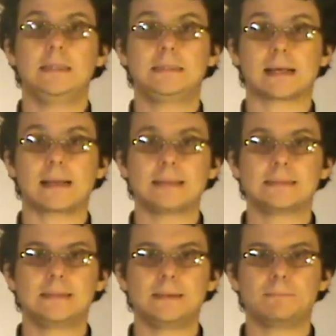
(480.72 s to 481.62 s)
I
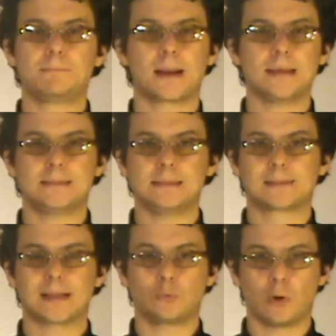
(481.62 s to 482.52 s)
terrestri, presi
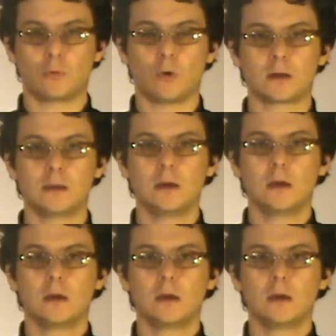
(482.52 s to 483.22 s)
tra due fuochi,